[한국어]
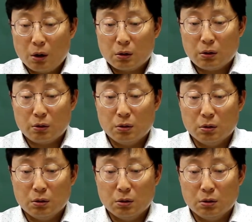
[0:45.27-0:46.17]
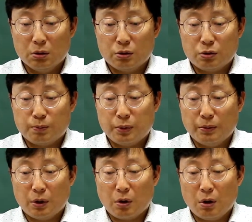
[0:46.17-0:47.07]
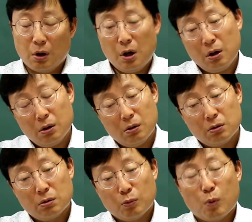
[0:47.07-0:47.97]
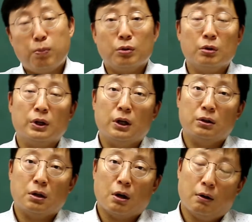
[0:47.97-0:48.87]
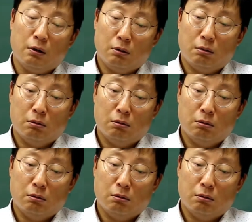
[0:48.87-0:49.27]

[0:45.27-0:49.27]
그리고 쭉 보면 어? 못 보던 게 있네요.